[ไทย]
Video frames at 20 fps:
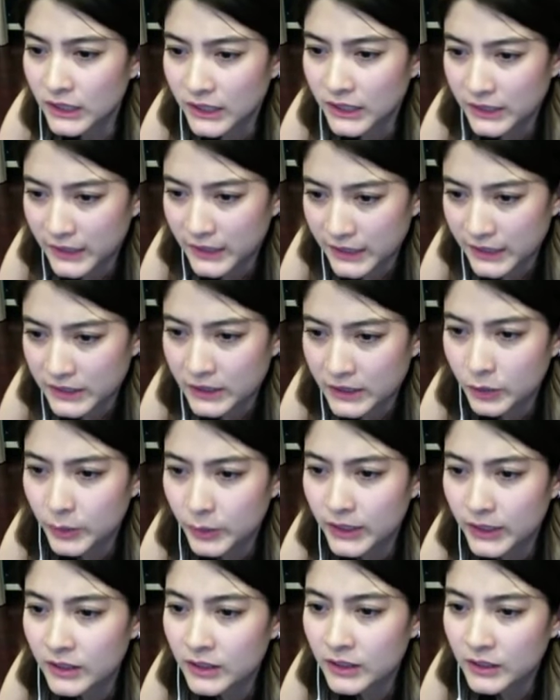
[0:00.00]
ในชี
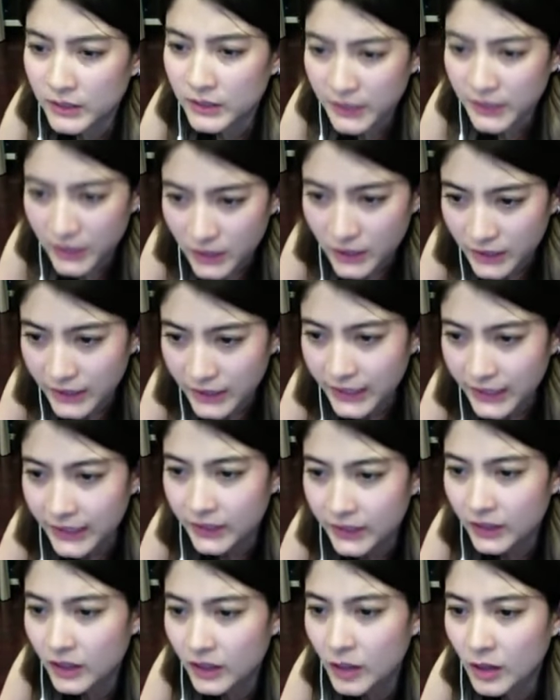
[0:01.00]
วิตที่เคยเห็
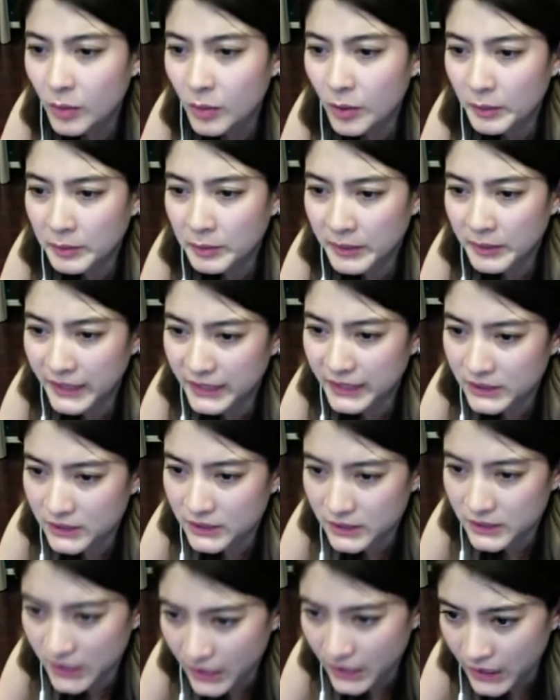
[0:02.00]
น เขาบอกเป็นเพจ
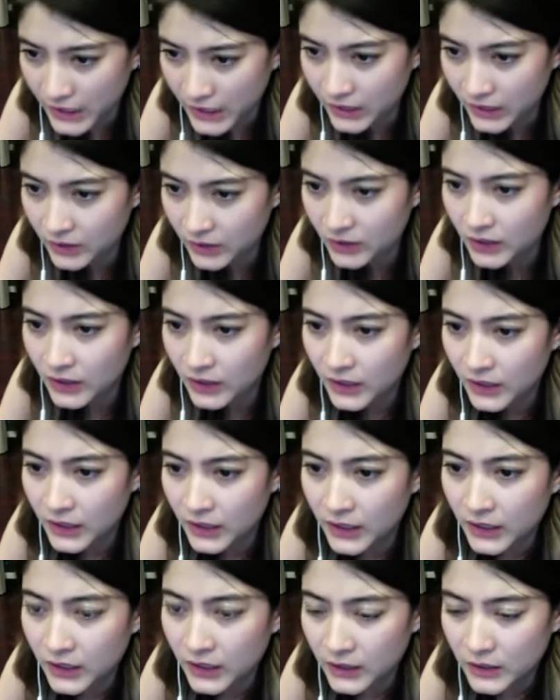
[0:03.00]
จีน
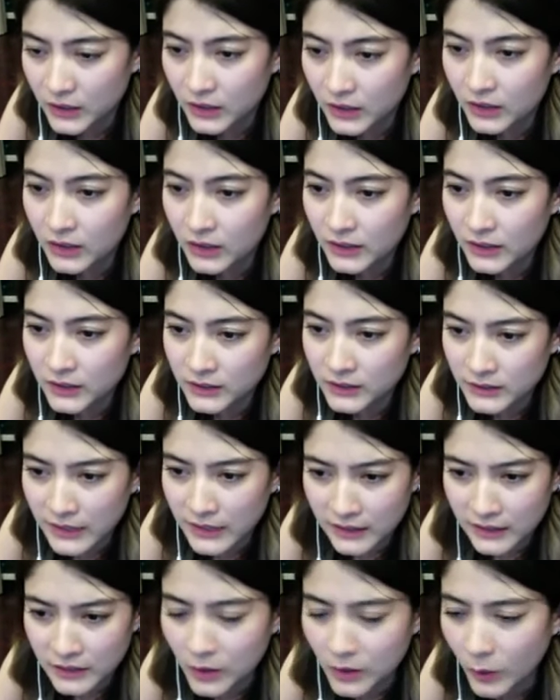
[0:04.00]
คือ
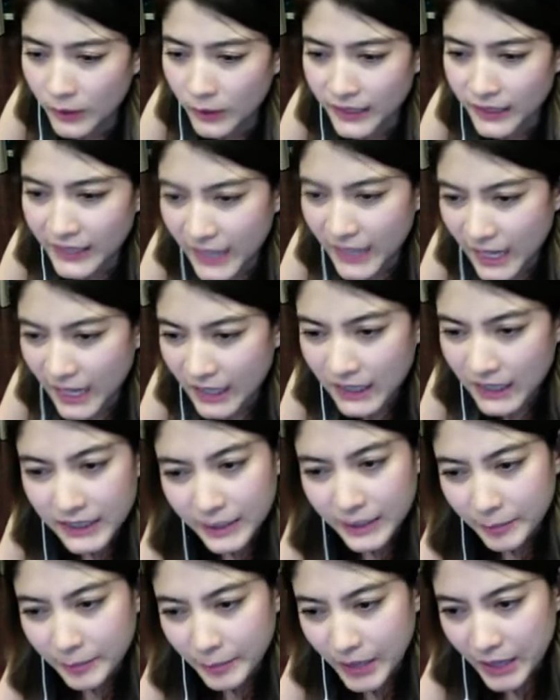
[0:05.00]
ตัดต่อได้น่าเก
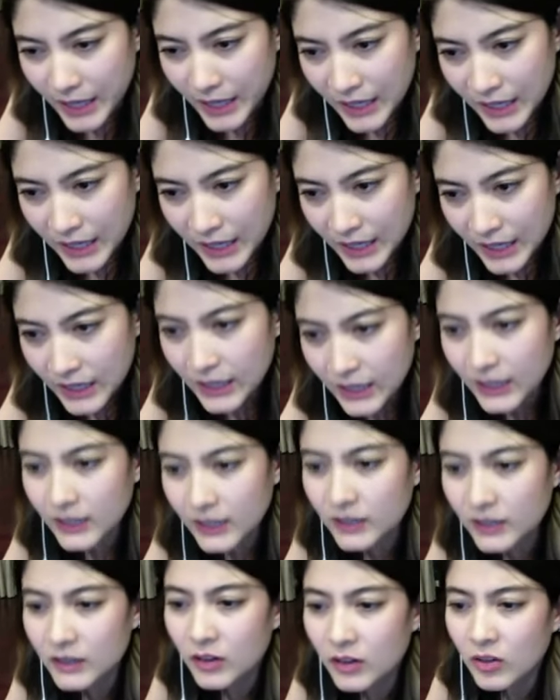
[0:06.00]
ลียดมา
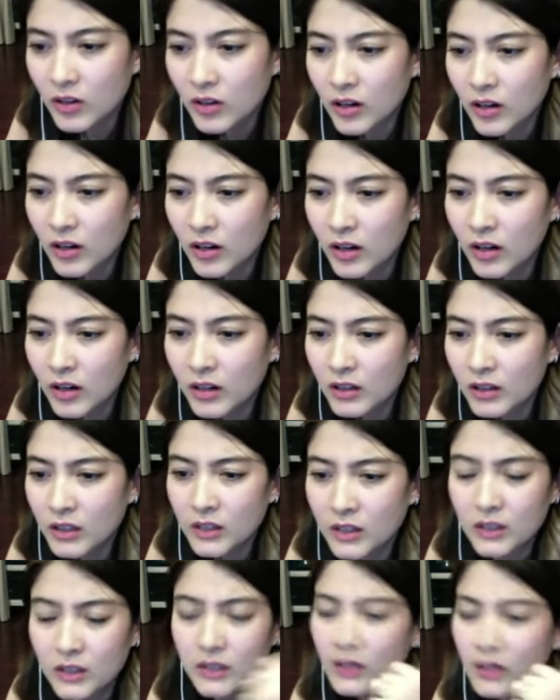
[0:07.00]
ก แล้วก็
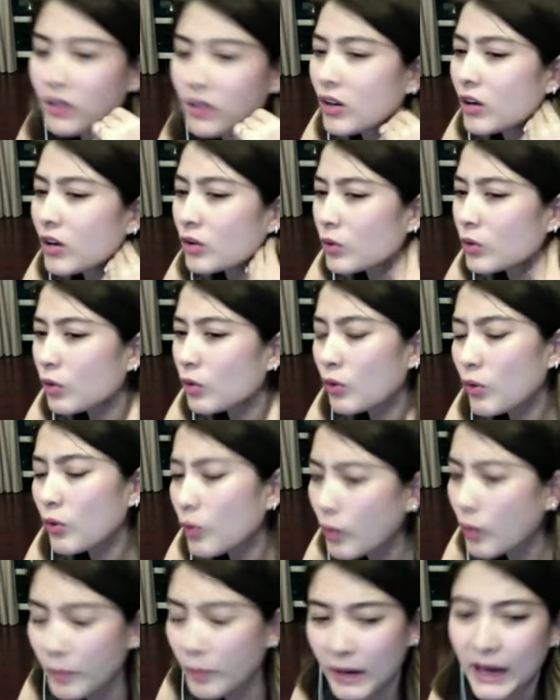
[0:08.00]
แล้วก็กุ๊ก
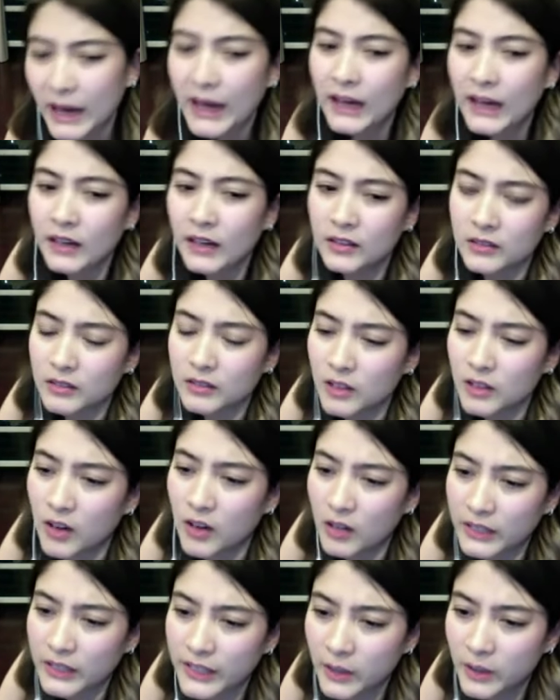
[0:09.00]
กูมากข
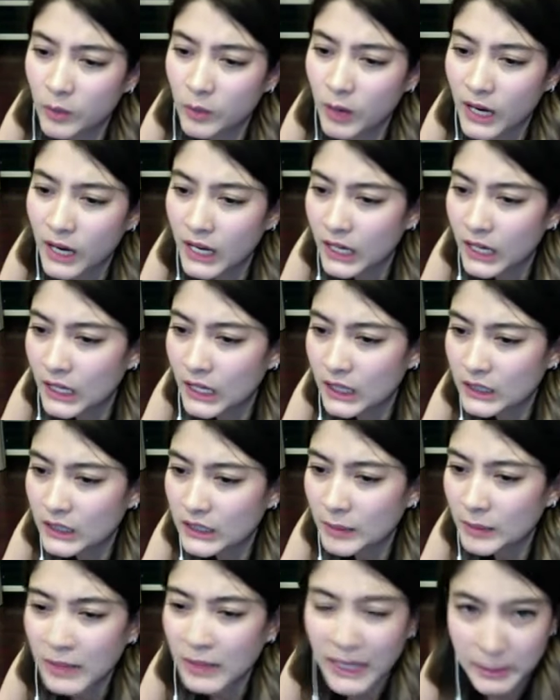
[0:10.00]
อเรียกว่า
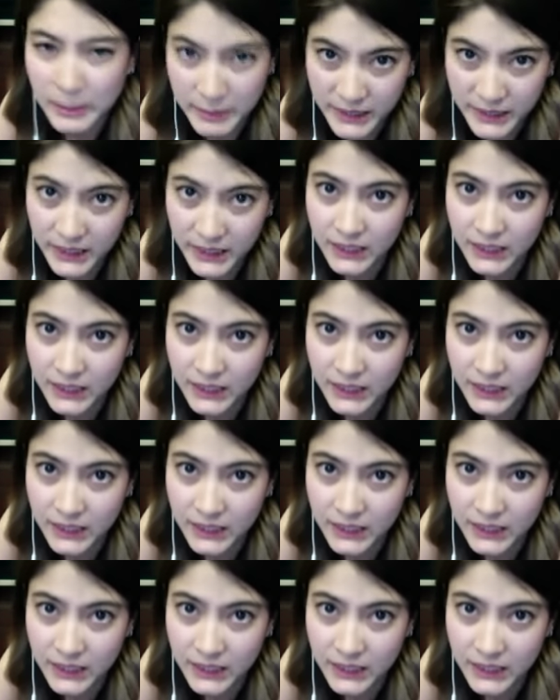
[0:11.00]
กำไรผี